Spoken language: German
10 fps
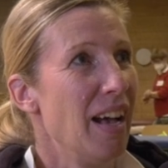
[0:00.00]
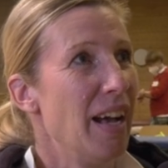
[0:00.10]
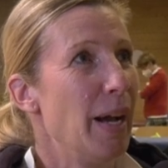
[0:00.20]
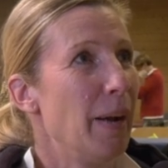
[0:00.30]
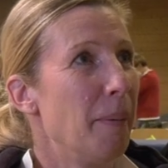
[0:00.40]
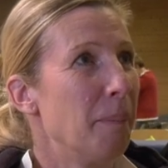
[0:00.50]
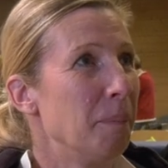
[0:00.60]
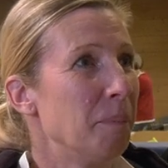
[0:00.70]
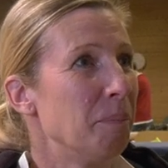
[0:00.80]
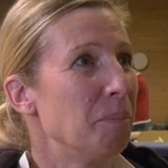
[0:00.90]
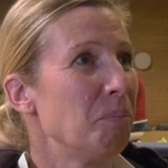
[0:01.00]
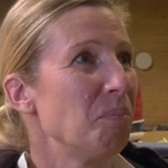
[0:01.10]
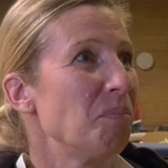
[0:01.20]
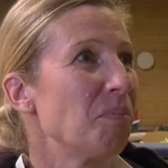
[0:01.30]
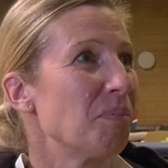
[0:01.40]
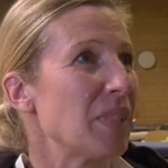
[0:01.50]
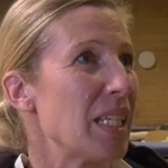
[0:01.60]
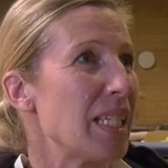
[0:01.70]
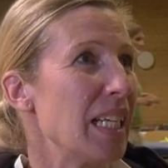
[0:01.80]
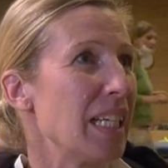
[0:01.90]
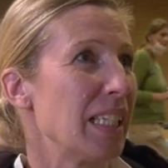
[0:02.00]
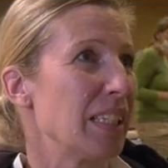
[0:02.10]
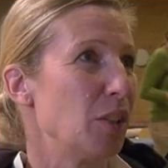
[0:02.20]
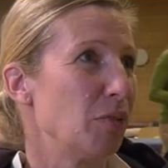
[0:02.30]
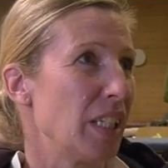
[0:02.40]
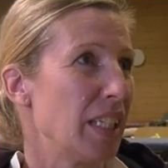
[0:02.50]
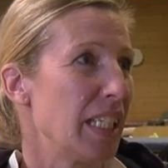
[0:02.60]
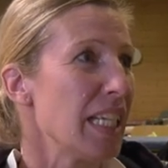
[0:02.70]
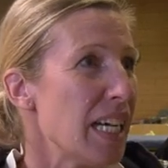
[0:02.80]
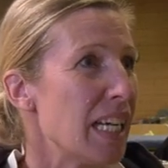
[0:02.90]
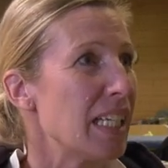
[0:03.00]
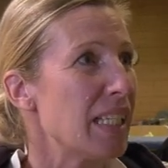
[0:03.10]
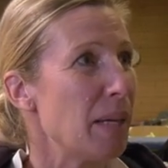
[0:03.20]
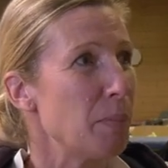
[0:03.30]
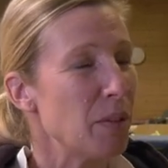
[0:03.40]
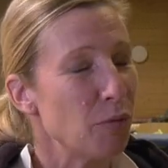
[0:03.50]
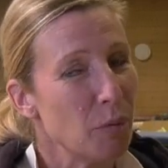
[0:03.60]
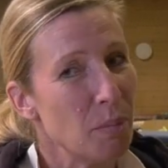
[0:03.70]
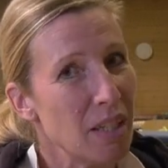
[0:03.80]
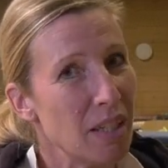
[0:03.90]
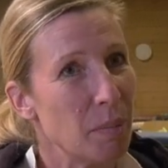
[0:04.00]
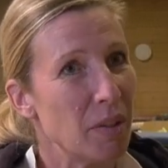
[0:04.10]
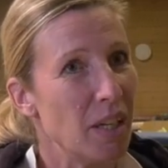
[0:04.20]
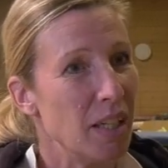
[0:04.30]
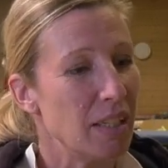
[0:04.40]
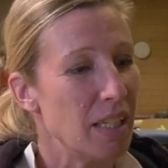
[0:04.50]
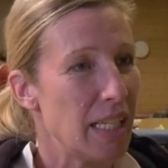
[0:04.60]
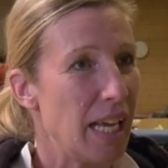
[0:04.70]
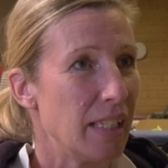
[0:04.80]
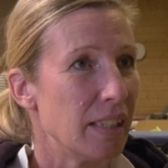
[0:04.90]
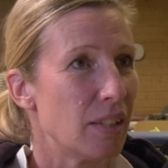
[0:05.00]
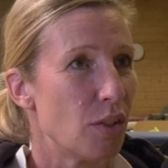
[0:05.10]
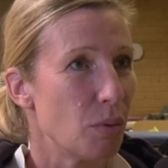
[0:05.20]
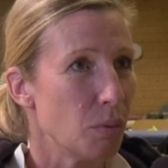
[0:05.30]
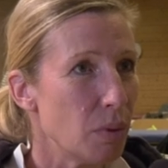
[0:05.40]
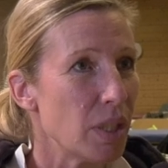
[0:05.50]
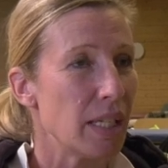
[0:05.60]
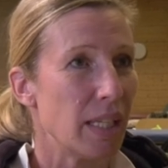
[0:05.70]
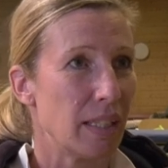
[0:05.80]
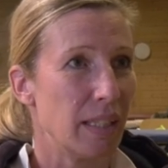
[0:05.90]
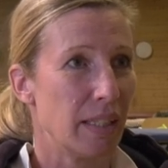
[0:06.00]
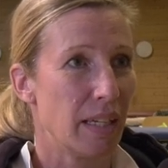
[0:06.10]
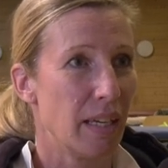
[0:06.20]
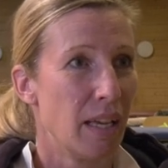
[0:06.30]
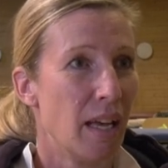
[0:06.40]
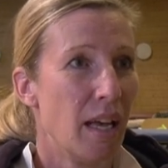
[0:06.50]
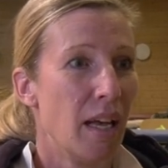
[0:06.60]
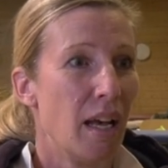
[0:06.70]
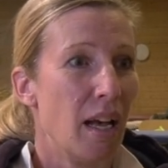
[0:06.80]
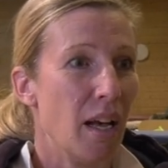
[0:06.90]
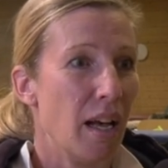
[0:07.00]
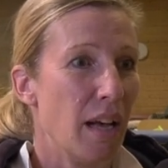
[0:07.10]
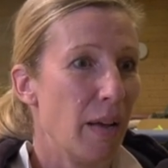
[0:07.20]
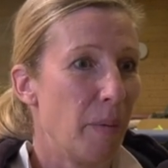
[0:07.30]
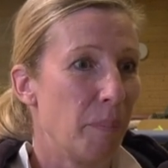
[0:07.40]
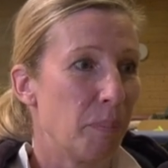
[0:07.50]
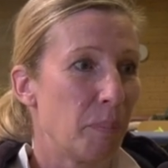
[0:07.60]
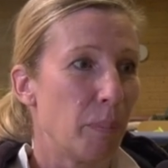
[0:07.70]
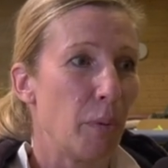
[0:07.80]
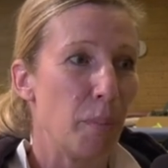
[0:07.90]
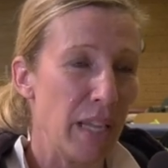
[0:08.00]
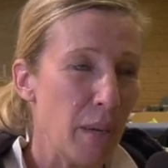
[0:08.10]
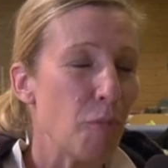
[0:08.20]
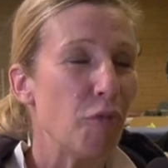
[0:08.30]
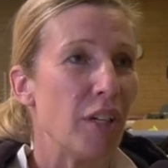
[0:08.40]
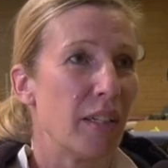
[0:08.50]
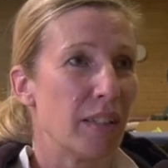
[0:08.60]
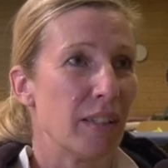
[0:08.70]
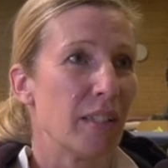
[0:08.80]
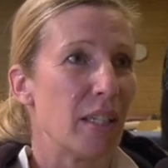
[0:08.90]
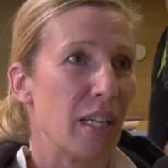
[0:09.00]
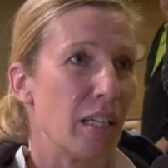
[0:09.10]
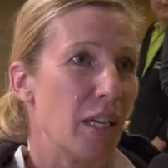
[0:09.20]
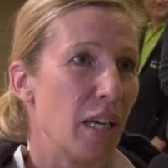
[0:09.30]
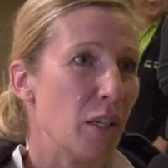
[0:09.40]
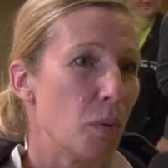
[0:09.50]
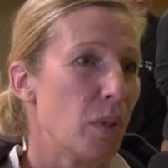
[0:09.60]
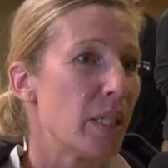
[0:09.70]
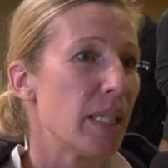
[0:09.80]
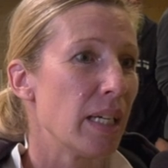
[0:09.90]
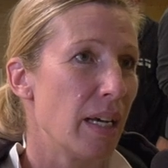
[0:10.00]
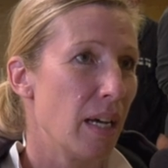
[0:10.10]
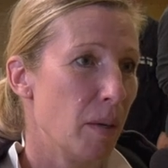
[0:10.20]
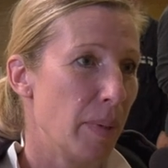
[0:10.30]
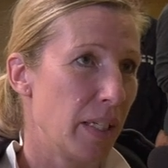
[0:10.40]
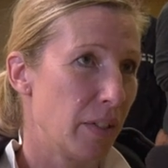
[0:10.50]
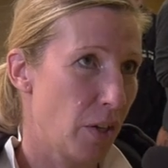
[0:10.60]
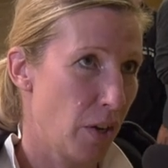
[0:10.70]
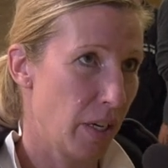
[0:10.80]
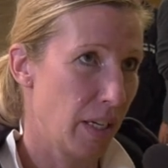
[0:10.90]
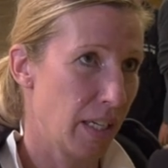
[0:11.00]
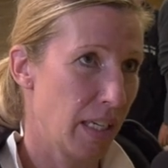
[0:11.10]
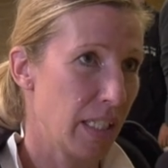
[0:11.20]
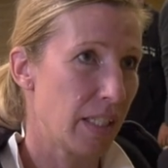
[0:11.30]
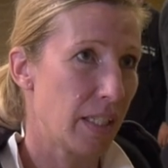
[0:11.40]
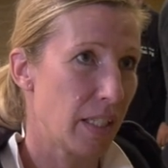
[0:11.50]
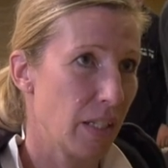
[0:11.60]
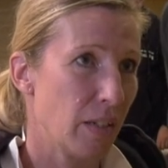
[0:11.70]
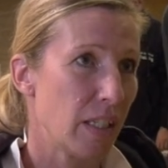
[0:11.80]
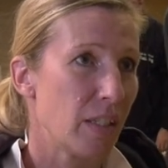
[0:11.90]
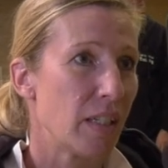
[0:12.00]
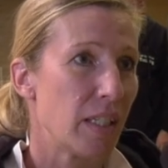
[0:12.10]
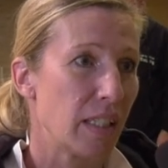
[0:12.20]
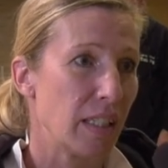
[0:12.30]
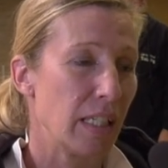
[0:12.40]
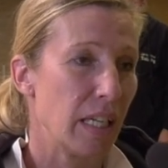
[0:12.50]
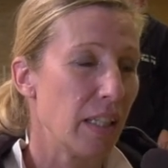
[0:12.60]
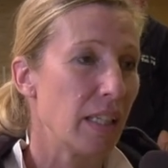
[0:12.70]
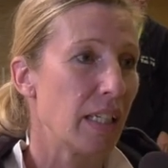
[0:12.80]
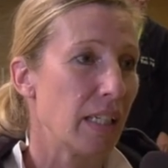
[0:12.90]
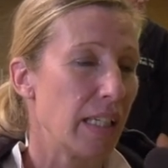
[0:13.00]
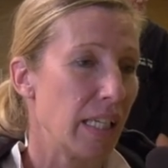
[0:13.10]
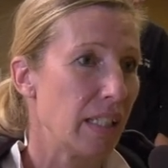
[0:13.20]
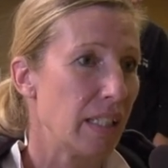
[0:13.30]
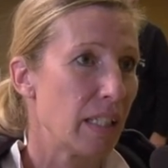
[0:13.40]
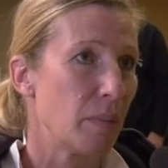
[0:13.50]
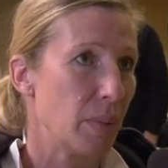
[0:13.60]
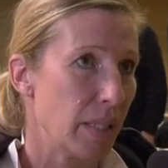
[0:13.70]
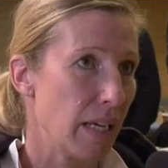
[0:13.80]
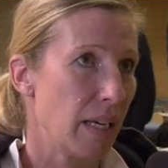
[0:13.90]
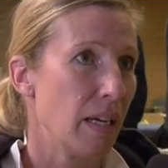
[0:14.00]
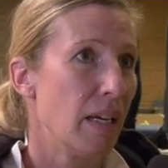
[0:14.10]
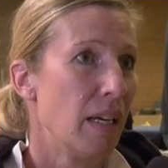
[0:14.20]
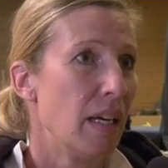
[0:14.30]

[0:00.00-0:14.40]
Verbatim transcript: Ähm, das Zellreaktivtraining, ja, das hat, für mich bedeutet es eigentlich das Ursächliche ähm, Problem finden, das an der, an der Ursache arbeiten können. Das ist genau das, was ich an den anderen Techniken bisher